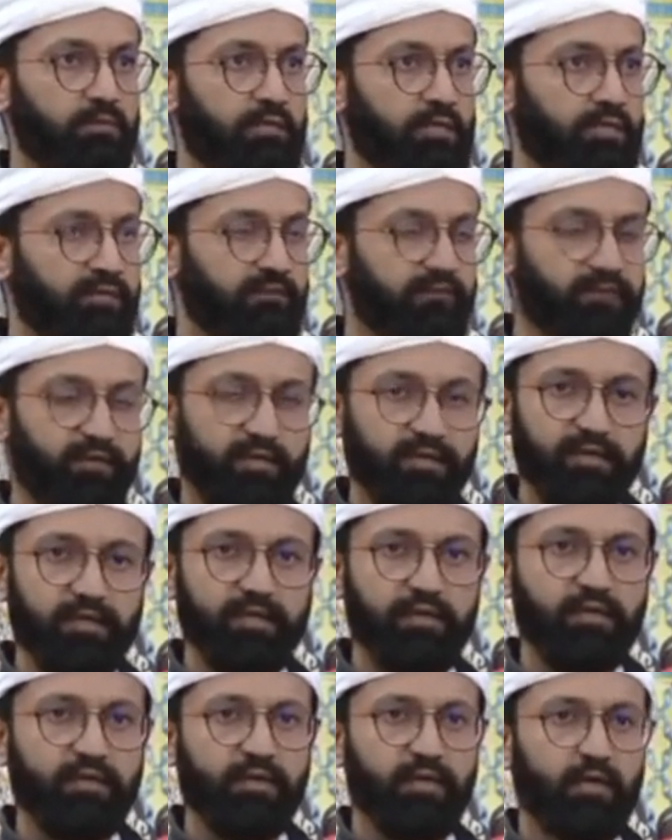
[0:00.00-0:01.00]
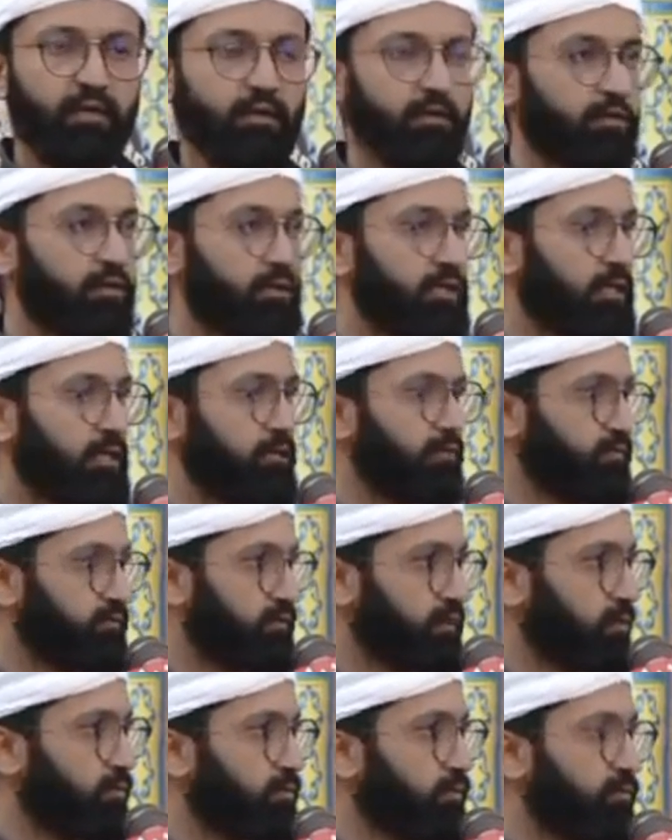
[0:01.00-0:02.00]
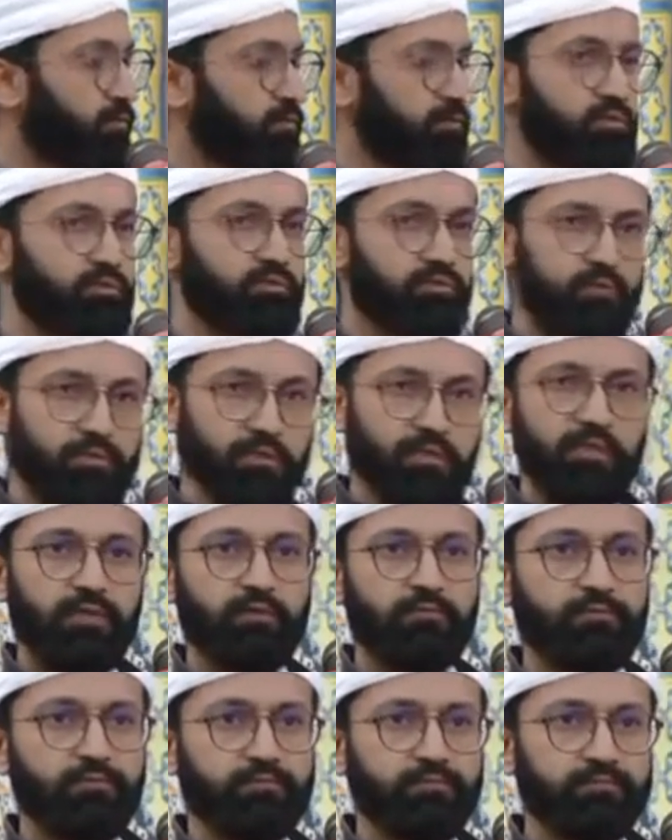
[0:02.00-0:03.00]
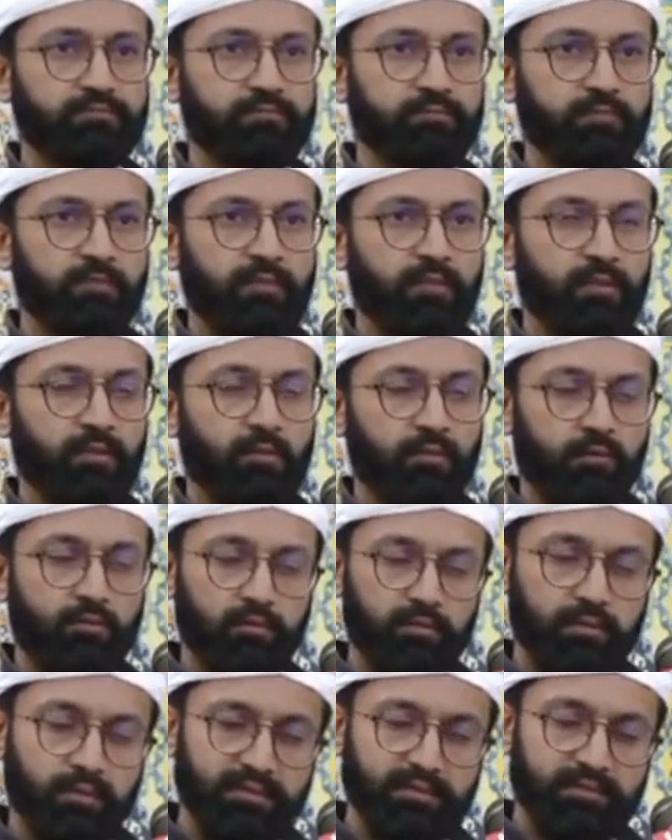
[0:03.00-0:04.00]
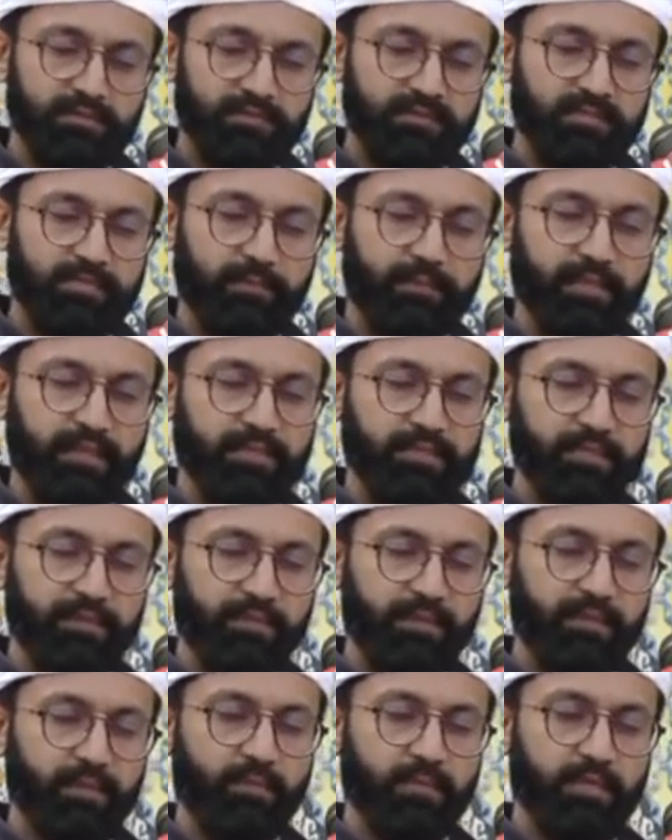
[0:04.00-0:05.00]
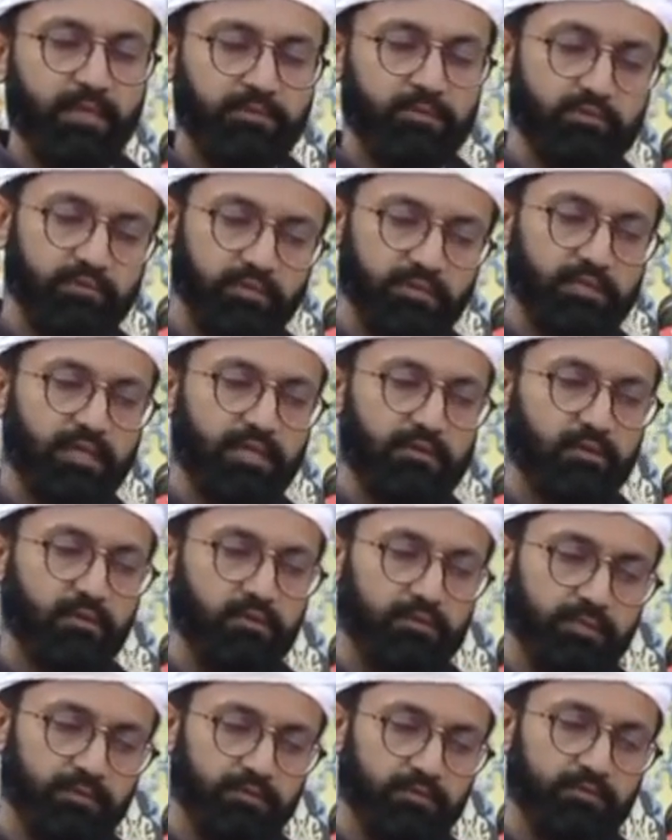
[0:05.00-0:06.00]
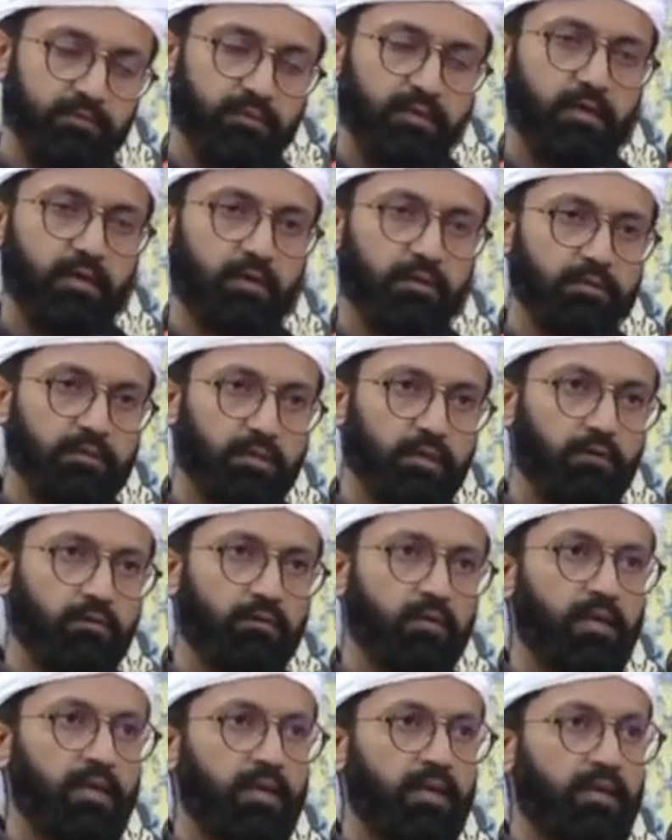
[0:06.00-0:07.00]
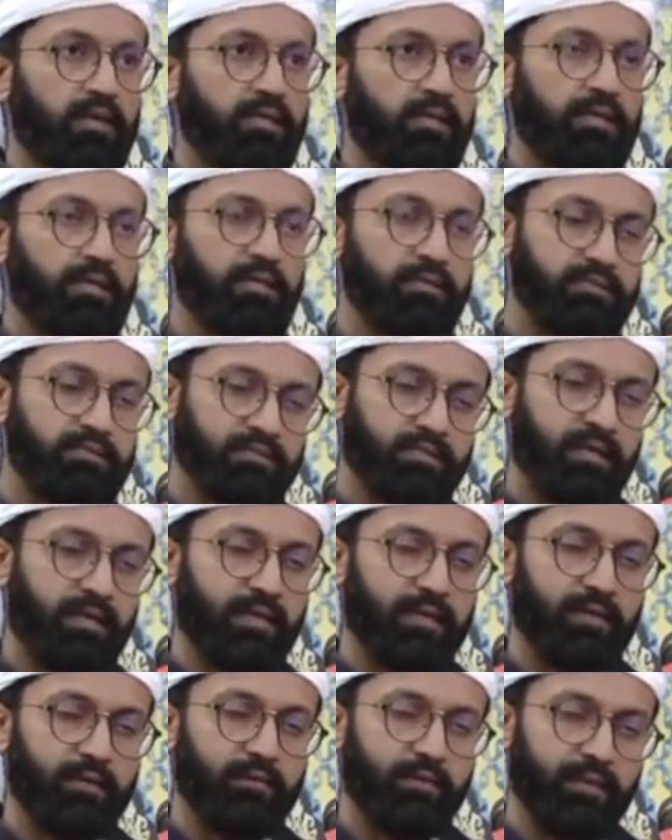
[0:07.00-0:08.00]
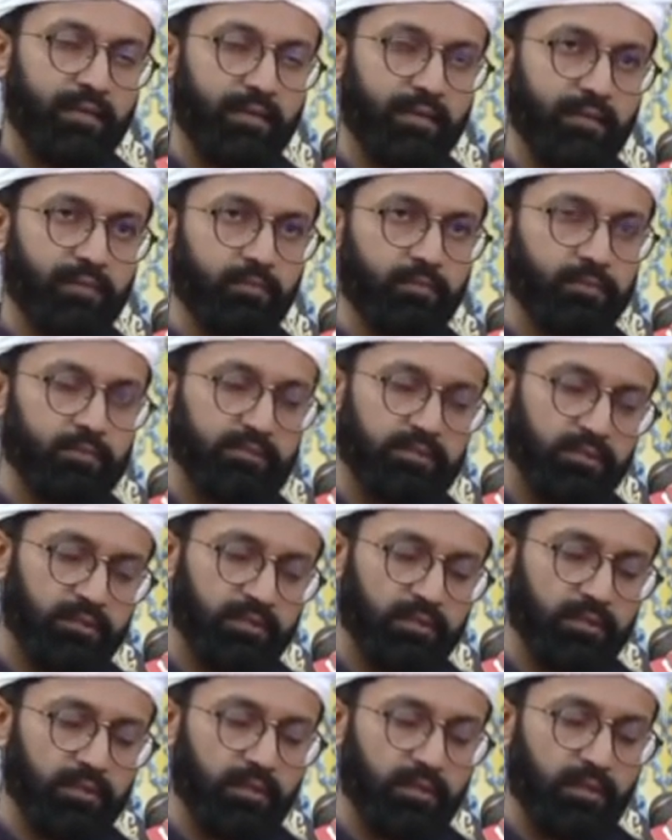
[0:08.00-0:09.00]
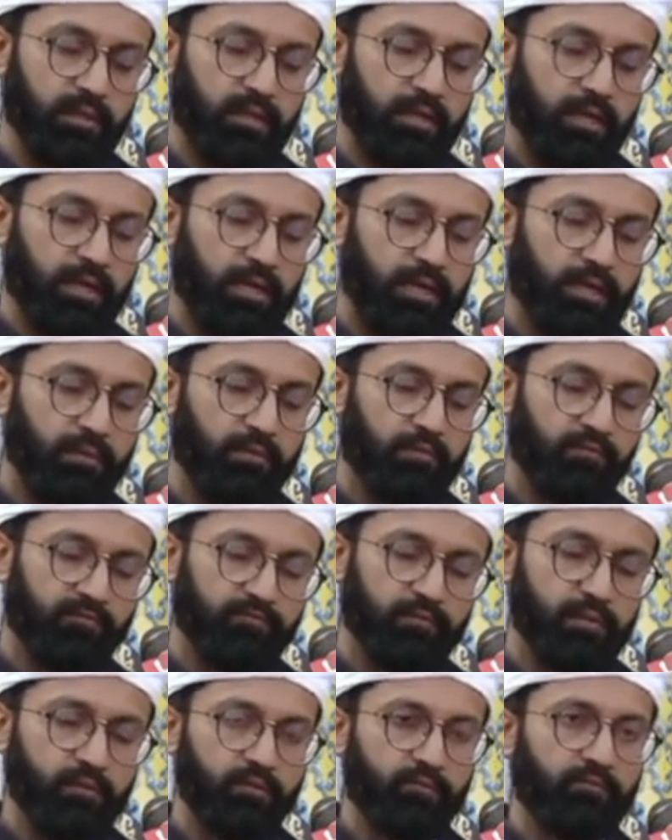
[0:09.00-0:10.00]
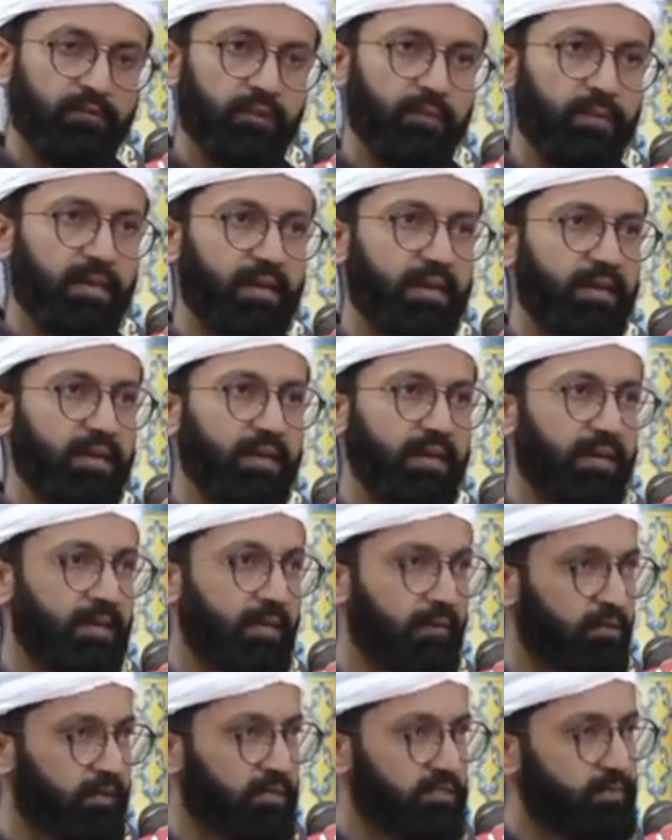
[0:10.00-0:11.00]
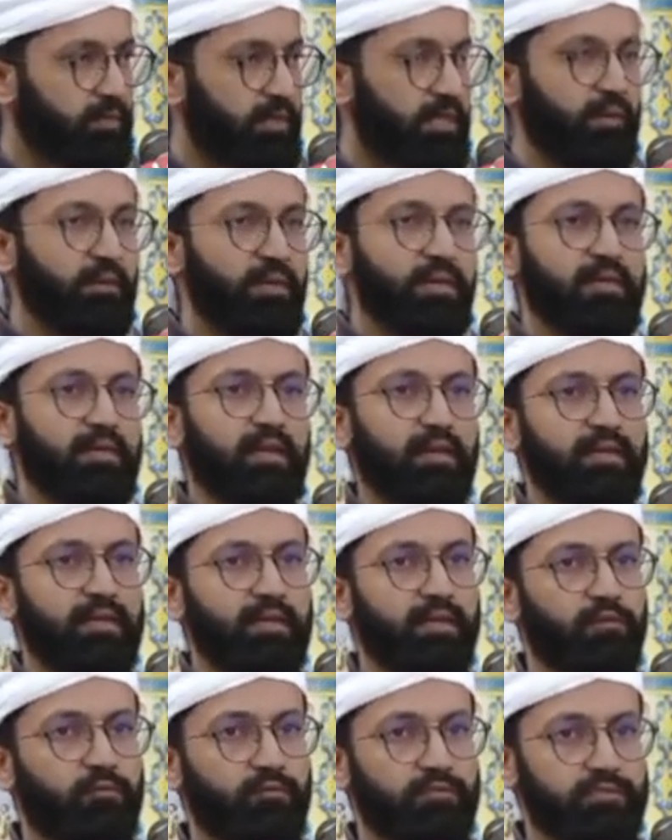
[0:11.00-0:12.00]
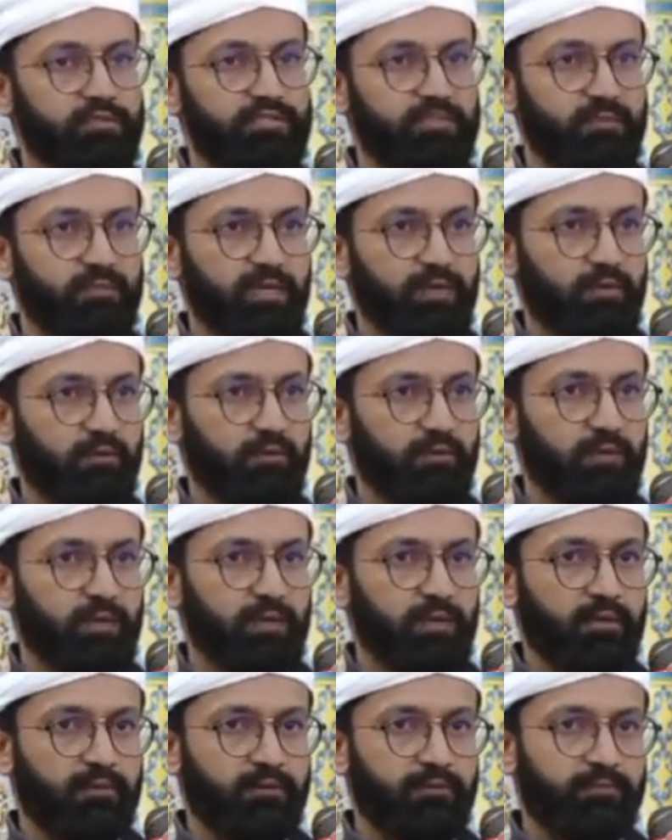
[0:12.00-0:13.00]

उनके फ़िक्र उनकी गुफ्तु को सुनता हूँ और दिल से मैं ये फिर महसूस करता हूँ जब सुन रहा होता हूँ कि इन मेरे मुर्शिद आप गुफ्तगु फरमा रहे हैं और इस पर अमल करने की कोशिश मैं करूँगा